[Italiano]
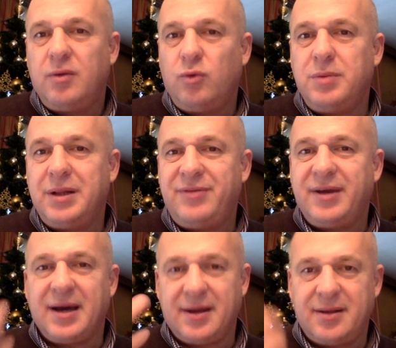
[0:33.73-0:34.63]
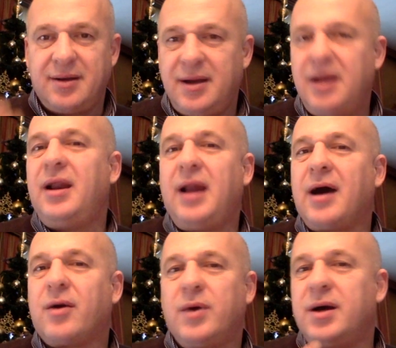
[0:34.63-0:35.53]
umidificata e
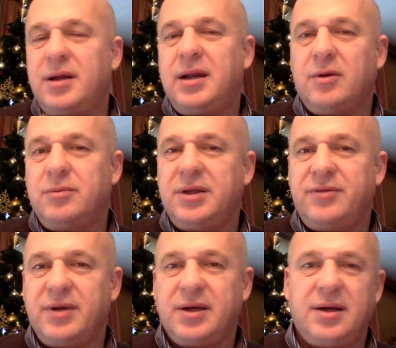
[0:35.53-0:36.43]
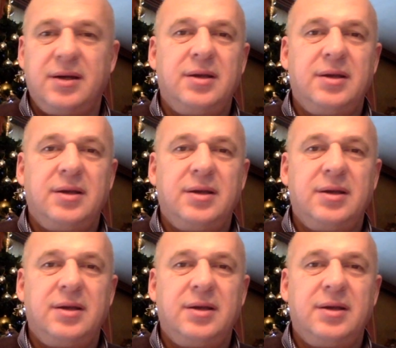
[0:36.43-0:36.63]
l'acqua la umidifica.